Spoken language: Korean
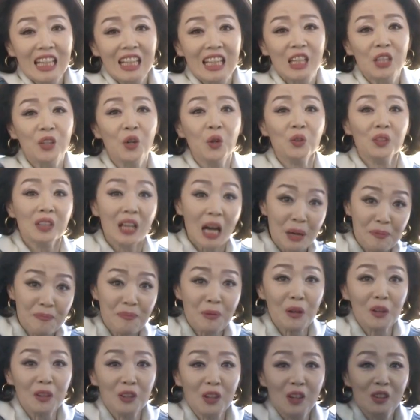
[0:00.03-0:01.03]
이곳
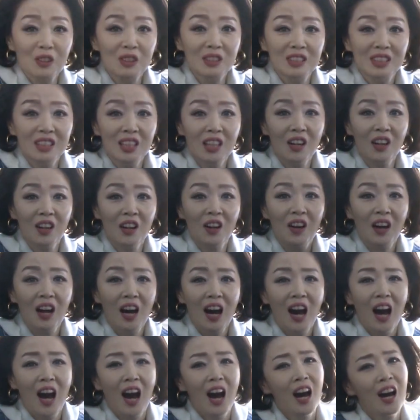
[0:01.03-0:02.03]
가평역은요
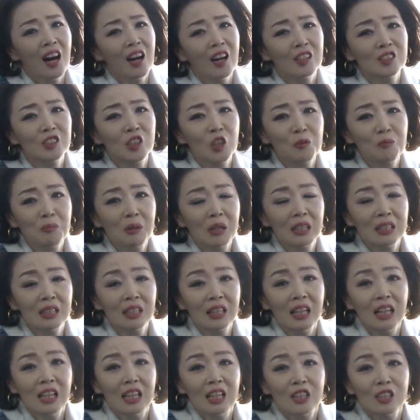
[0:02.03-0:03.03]
아 정말